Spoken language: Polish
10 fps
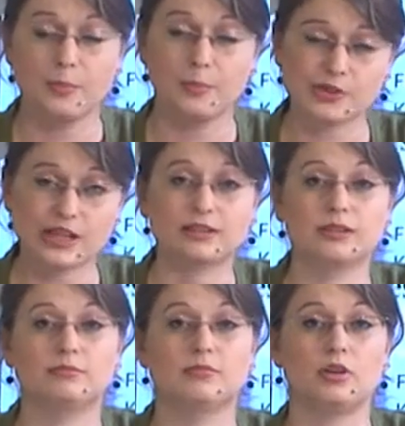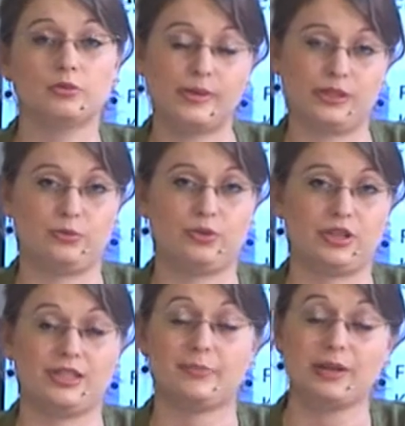Poza tym odbędą
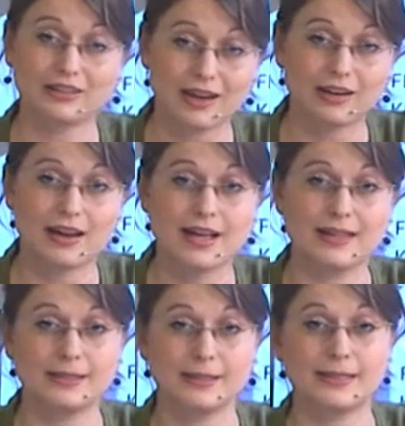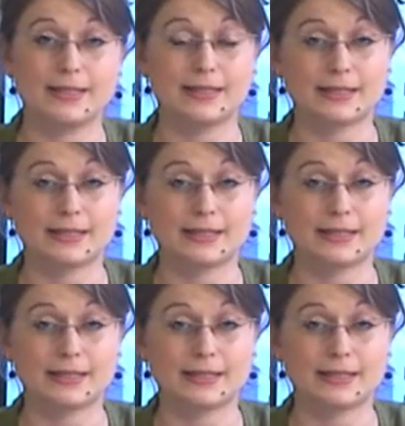się spektakle e,